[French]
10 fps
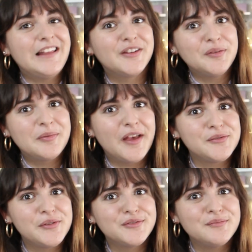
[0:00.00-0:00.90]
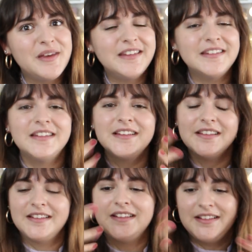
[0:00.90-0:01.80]
la transpiration est humaine.
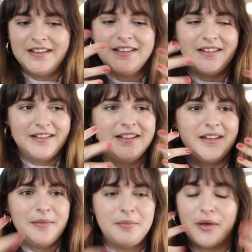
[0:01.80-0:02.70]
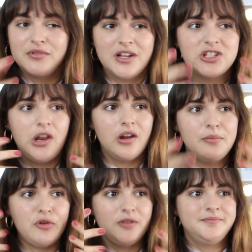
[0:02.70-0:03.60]
Par contre la chaleur l'est moins.